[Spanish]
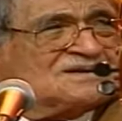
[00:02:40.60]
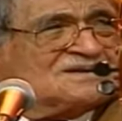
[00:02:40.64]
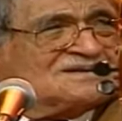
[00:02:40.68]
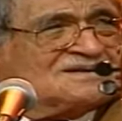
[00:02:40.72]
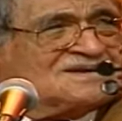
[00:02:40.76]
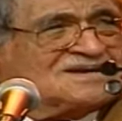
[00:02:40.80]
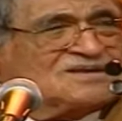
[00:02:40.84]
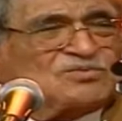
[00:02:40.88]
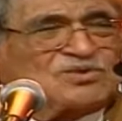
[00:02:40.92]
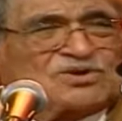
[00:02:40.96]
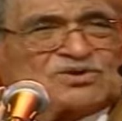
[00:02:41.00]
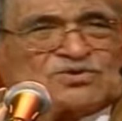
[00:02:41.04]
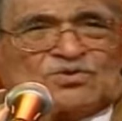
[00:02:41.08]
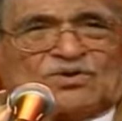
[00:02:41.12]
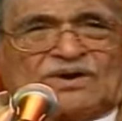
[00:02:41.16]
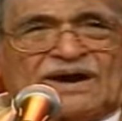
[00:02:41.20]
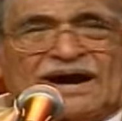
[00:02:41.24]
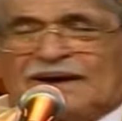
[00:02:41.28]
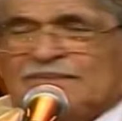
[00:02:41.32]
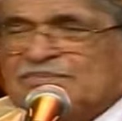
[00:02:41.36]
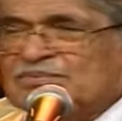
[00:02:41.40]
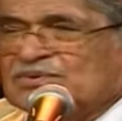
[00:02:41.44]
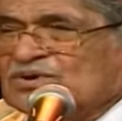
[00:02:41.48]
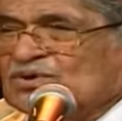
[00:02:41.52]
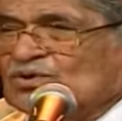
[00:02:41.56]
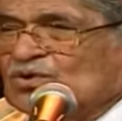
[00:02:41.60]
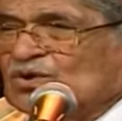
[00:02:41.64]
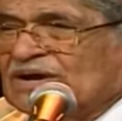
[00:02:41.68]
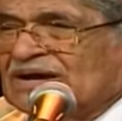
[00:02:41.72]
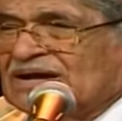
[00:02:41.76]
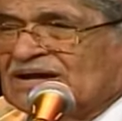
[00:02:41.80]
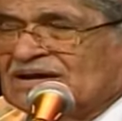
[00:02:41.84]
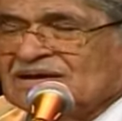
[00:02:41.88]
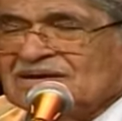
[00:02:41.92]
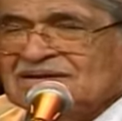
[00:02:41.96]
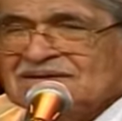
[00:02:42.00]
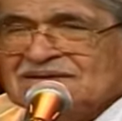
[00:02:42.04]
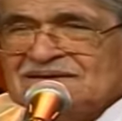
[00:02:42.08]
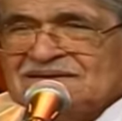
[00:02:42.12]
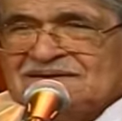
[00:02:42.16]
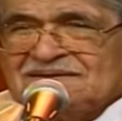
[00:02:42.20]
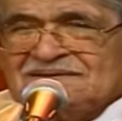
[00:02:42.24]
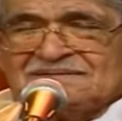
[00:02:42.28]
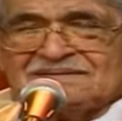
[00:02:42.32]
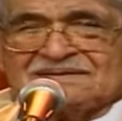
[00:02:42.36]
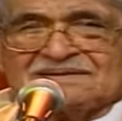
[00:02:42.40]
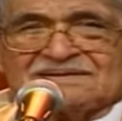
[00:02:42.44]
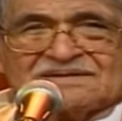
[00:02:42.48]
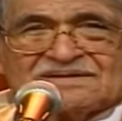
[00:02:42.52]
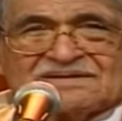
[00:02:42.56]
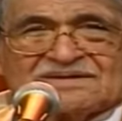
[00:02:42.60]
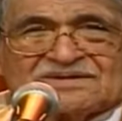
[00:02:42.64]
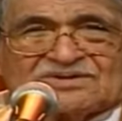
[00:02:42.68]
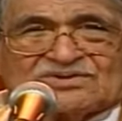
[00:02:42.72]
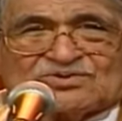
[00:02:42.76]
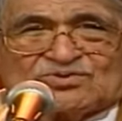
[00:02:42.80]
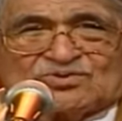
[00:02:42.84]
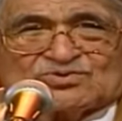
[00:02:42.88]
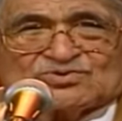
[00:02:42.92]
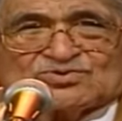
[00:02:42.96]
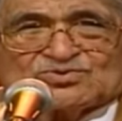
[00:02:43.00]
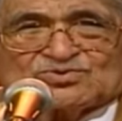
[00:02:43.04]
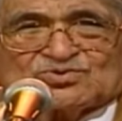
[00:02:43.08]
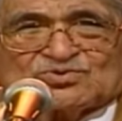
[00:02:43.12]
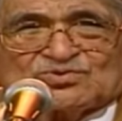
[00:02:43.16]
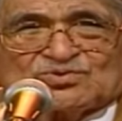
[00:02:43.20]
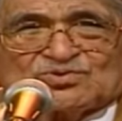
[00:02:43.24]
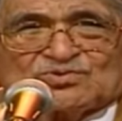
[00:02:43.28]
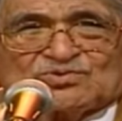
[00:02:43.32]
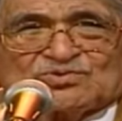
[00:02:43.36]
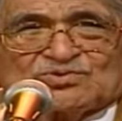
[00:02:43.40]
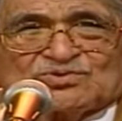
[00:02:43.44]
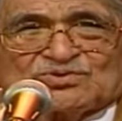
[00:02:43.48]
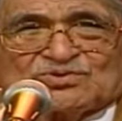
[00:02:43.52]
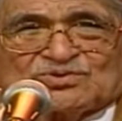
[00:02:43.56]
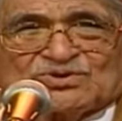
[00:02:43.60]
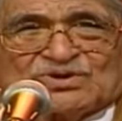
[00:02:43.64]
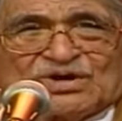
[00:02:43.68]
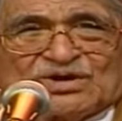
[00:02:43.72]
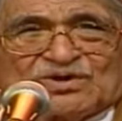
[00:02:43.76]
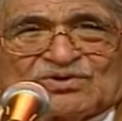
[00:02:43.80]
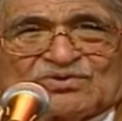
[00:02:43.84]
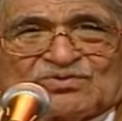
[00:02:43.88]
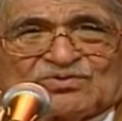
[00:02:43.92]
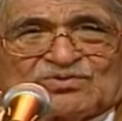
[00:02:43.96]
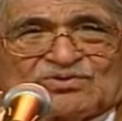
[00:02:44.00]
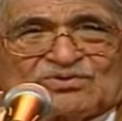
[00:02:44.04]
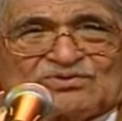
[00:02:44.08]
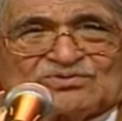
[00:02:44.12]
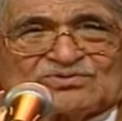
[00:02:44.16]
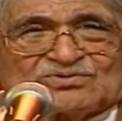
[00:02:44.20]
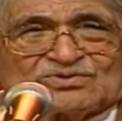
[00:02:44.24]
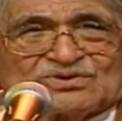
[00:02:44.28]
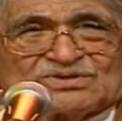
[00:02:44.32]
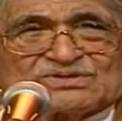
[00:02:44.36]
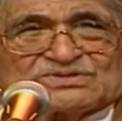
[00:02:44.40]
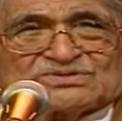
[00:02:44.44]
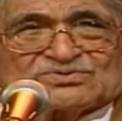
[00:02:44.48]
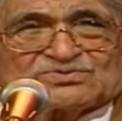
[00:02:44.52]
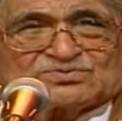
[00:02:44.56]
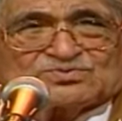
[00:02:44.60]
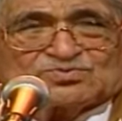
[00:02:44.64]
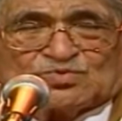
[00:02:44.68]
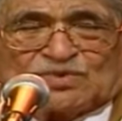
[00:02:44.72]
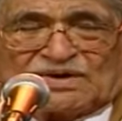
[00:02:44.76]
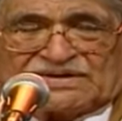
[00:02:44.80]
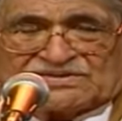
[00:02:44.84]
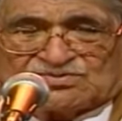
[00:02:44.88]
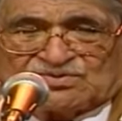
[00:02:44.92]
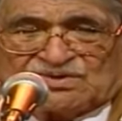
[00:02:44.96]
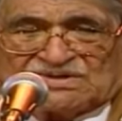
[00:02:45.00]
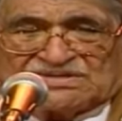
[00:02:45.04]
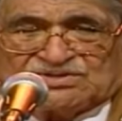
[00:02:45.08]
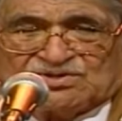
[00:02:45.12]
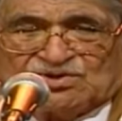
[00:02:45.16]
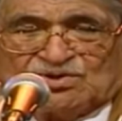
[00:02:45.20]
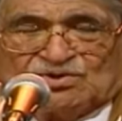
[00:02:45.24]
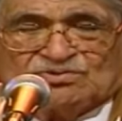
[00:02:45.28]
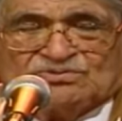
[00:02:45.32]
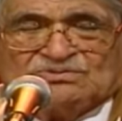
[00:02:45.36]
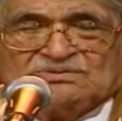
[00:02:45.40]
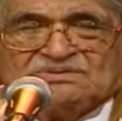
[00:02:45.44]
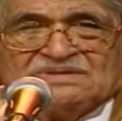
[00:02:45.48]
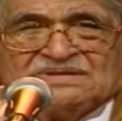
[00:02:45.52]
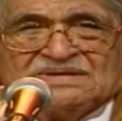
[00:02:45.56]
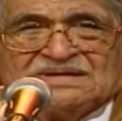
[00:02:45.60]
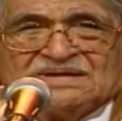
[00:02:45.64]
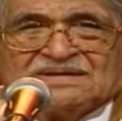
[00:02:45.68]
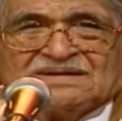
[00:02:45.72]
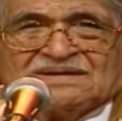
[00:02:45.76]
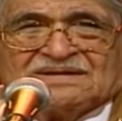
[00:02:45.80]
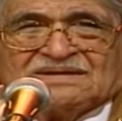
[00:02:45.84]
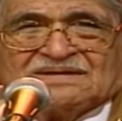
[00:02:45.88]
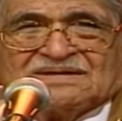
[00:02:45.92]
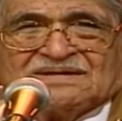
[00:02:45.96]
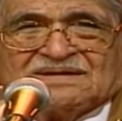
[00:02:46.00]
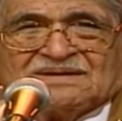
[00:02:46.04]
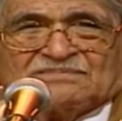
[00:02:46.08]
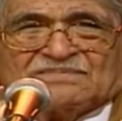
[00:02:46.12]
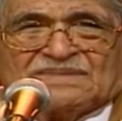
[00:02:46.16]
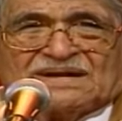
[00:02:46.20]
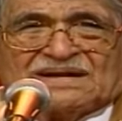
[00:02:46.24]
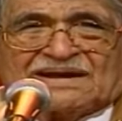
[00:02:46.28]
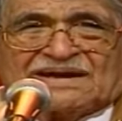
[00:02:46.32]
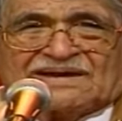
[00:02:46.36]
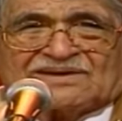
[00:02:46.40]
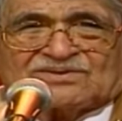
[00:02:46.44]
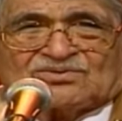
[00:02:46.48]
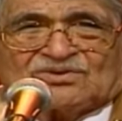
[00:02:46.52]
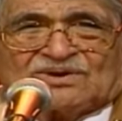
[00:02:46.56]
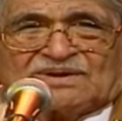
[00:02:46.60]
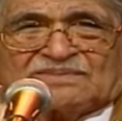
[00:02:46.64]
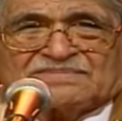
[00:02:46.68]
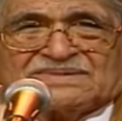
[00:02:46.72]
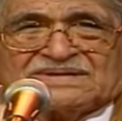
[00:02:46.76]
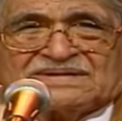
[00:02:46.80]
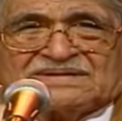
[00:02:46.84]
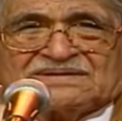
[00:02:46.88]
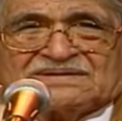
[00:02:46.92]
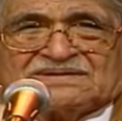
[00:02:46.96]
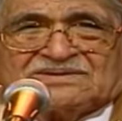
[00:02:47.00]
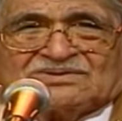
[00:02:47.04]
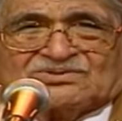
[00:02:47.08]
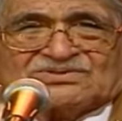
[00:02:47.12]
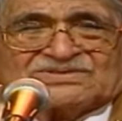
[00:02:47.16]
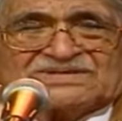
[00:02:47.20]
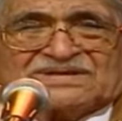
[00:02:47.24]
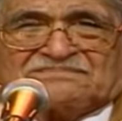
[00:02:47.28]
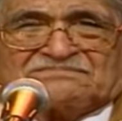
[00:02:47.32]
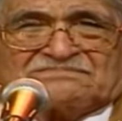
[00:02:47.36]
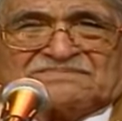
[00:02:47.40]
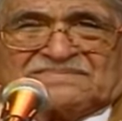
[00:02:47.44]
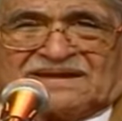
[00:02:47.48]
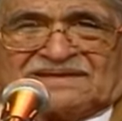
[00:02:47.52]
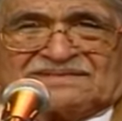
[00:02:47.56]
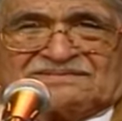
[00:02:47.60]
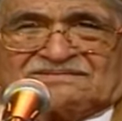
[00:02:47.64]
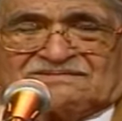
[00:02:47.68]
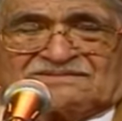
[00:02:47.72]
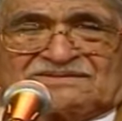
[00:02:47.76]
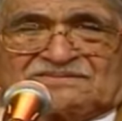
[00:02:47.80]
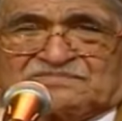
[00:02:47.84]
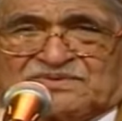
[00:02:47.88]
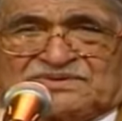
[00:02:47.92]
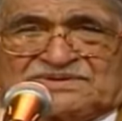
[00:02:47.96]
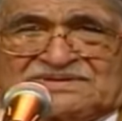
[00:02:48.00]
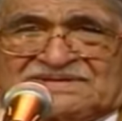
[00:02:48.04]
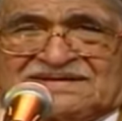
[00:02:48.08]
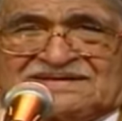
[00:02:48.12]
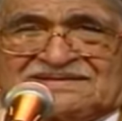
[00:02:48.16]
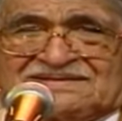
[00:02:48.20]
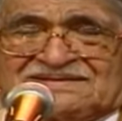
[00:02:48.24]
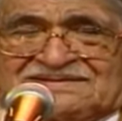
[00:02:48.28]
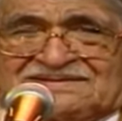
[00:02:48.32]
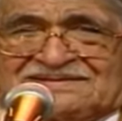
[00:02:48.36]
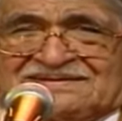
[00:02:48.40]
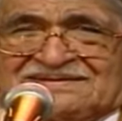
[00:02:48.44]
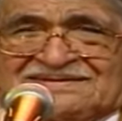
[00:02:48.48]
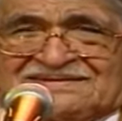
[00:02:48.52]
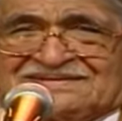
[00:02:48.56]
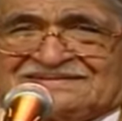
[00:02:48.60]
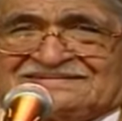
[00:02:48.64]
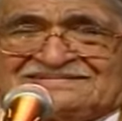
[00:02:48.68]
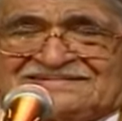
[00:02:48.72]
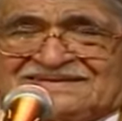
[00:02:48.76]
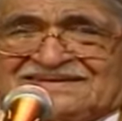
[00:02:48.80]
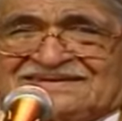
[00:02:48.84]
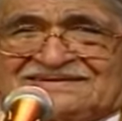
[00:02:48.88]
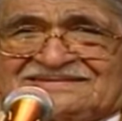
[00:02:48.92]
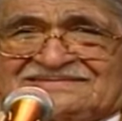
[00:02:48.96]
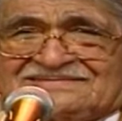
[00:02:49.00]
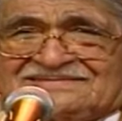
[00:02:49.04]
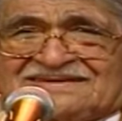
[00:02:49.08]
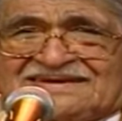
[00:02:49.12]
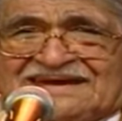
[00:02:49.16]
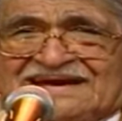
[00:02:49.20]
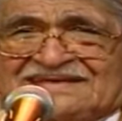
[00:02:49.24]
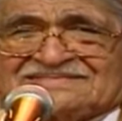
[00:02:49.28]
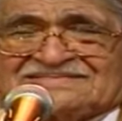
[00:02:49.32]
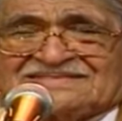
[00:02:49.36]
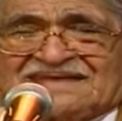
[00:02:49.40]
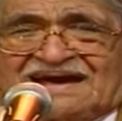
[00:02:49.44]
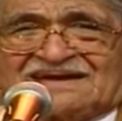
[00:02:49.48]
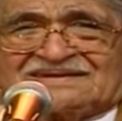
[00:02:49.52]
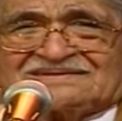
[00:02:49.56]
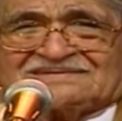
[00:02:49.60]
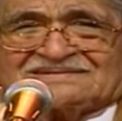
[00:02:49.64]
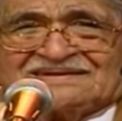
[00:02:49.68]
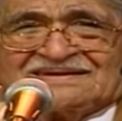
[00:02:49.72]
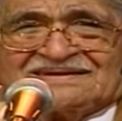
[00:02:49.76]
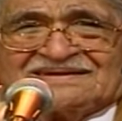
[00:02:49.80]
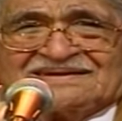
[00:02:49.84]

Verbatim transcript: Y bueno, abrió él eh, con su su actuación y me largó a mí. Yo temblando no podía ni, cantar.